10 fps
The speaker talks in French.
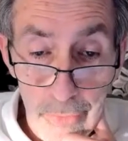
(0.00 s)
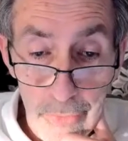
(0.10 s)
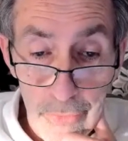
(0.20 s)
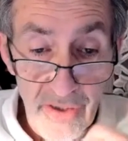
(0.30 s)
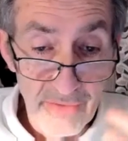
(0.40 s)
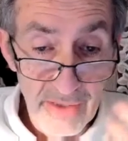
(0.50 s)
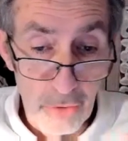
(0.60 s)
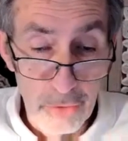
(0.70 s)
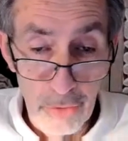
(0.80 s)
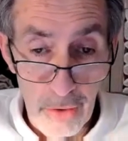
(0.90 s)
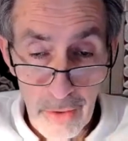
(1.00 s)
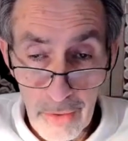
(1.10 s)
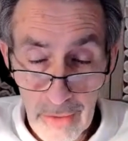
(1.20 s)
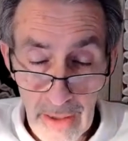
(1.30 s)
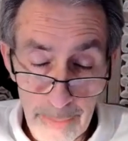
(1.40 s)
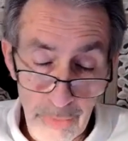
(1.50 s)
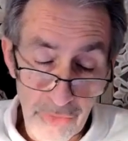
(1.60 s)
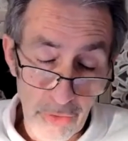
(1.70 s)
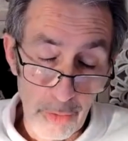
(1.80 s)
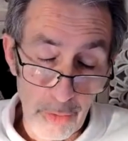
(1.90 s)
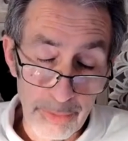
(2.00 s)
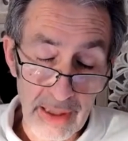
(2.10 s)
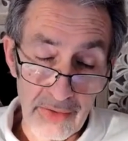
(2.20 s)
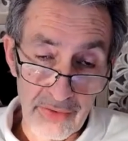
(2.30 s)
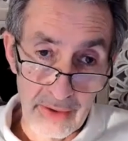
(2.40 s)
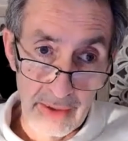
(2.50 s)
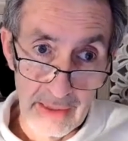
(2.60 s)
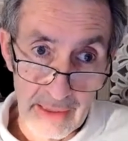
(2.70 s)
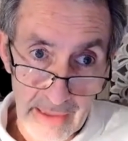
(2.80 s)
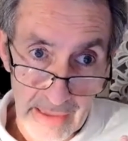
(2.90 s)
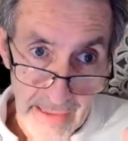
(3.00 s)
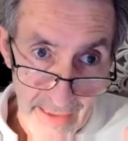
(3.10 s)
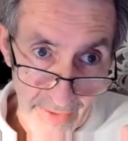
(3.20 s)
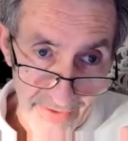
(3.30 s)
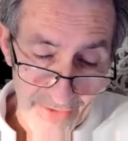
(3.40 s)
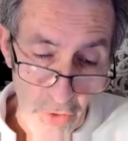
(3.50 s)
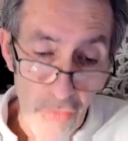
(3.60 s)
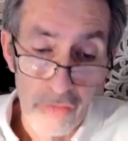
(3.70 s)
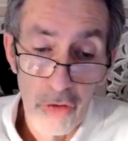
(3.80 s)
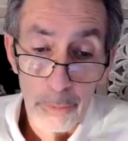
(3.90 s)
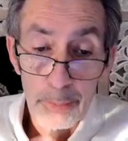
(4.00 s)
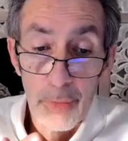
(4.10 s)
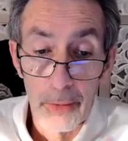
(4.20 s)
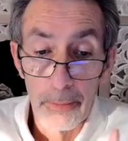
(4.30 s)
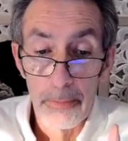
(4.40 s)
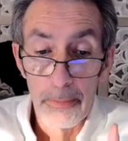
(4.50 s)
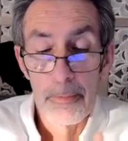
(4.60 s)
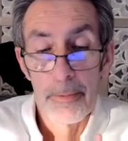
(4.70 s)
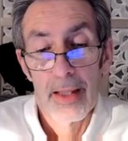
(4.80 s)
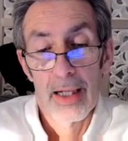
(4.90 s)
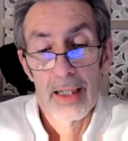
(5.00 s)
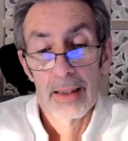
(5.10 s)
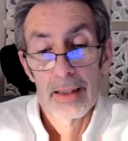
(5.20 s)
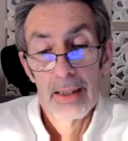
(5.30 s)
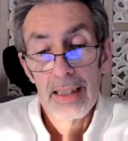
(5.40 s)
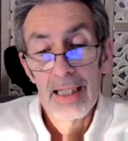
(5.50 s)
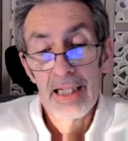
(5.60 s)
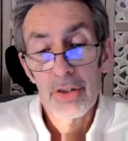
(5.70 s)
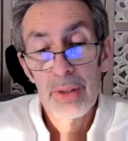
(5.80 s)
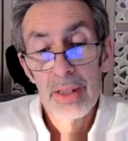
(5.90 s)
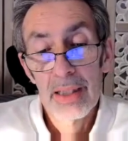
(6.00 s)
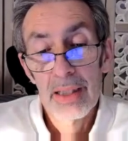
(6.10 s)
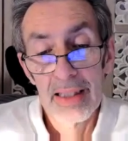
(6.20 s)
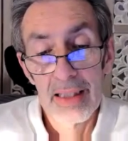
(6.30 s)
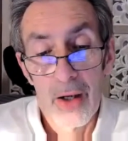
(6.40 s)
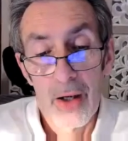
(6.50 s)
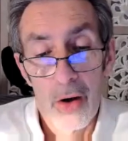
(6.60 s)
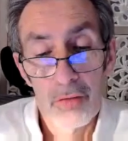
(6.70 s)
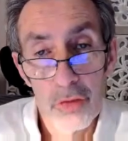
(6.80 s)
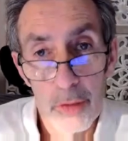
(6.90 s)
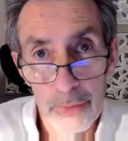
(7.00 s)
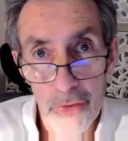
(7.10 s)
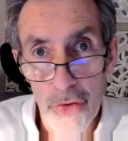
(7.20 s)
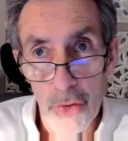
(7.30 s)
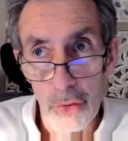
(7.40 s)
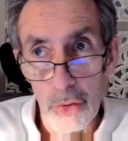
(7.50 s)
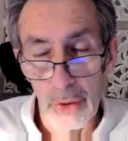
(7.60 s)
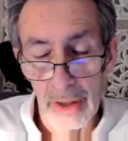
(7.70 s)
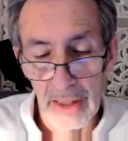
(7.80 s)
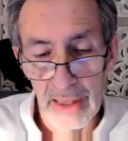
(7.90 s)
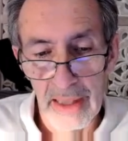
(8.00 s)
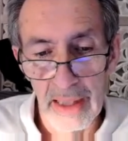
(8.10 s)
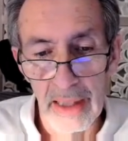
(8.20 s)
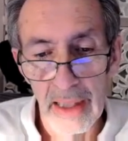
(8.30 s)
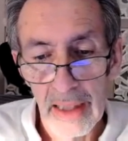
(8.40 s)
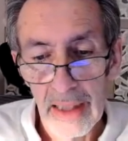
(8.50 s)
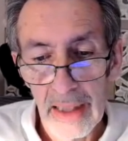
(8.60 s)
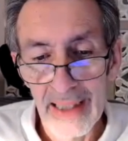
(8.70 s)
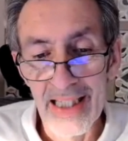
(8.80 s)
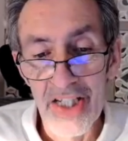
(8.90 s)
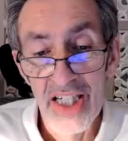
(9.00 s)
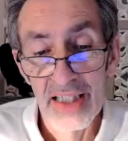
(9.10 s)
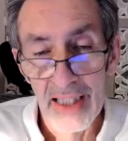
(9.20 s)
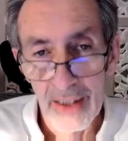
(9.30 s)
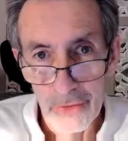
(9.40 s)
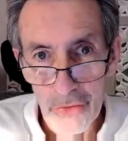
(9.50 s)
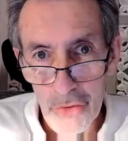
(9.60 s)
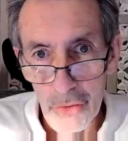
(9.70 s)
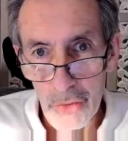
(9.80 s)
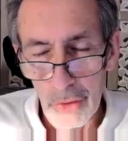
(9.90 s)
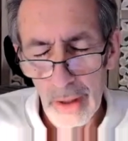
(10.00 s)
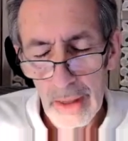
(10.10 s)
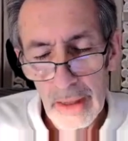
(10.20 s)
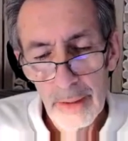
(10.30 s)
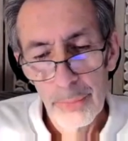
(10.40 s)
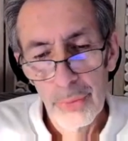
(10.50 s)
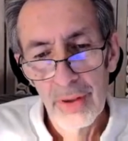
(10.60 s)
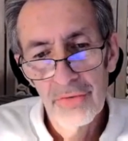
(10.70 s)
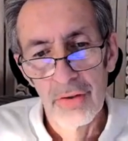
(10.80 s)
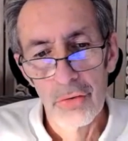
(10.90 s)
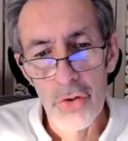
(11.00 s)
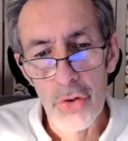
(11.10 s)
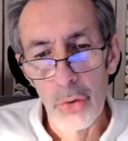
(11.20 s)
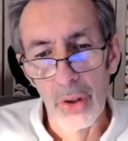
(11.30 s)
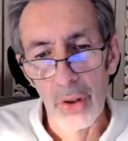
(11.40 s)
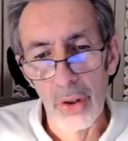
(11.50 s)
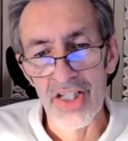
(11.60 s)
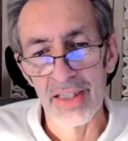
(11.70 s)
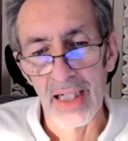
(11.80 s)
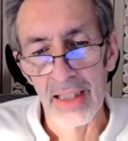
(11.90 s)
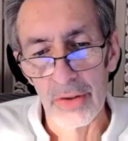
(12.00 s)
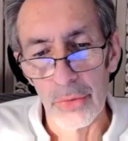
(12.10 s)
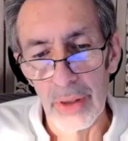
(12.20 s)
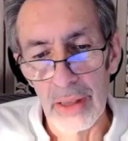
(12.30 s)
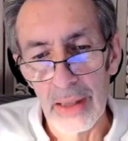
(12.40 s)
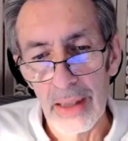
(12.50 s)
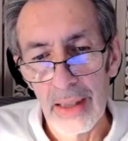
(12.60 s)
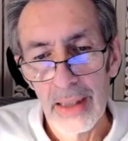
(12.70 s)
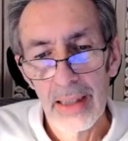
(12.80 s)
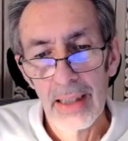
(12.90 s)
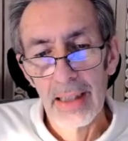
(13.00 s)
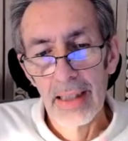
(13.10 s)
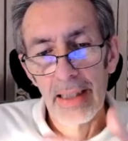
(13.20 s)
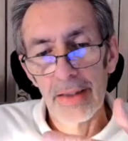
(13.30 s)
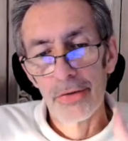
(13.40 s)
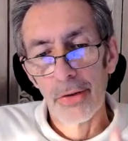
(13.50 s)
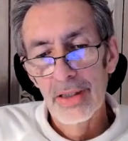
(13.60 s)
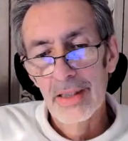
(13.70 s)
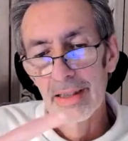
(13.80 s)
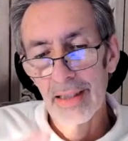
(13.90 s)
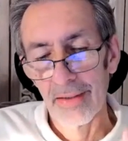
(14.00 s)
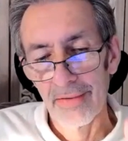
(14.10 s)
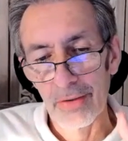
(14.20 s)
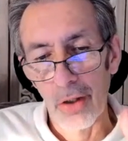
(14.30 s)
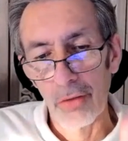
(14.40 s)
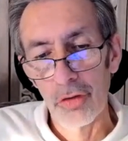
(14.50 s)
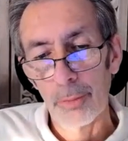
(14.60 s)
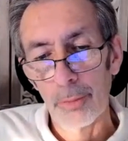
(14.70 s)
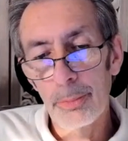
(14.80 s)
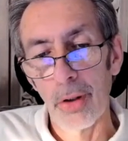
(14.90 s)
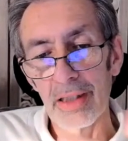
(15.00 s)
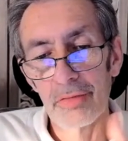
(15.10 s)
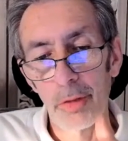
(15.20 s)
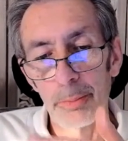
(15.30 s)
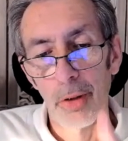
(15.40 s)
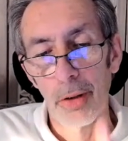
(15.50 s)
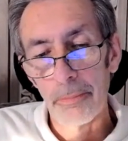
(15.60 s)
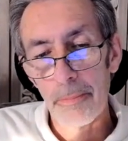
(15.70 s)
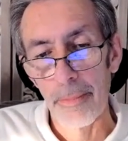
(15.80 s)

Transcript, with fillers: Vous savez que dans le Coran, à plusieurs reprises, il y a cet enveloppement. Hein, la nuit qui enveloppe le jour, qui, qui, génère le jour, puis c'est le jour qui génère la nuit. Et donc, il y a cet enveloppement, développement.